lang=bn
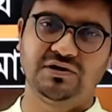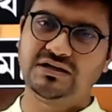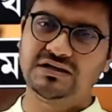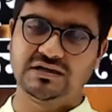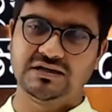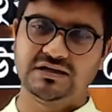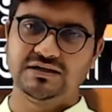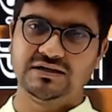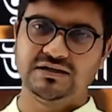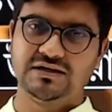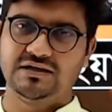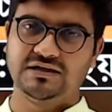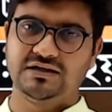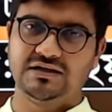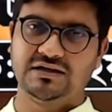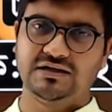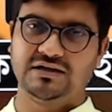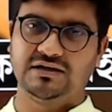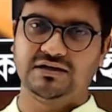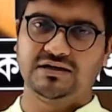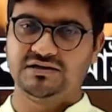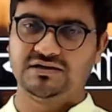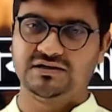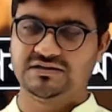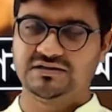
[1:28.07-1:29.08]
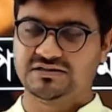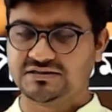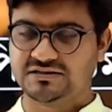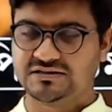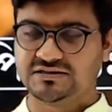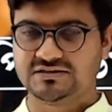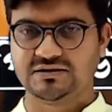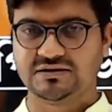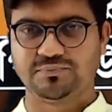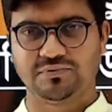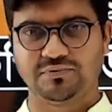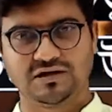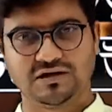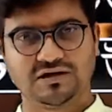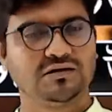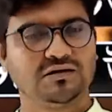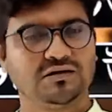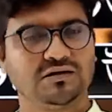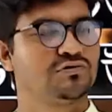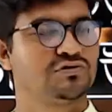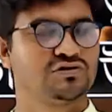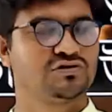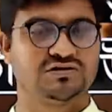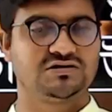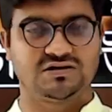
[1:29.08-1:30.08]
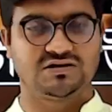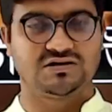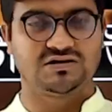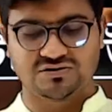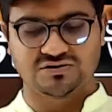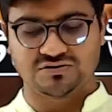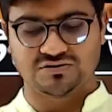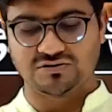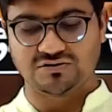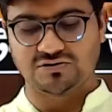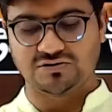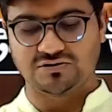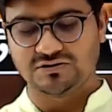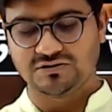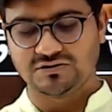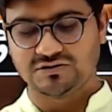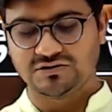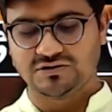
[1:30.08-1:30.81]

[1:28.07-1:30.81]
এইচএসসি পরীক্ষায় বসতে যাচ্ছ সো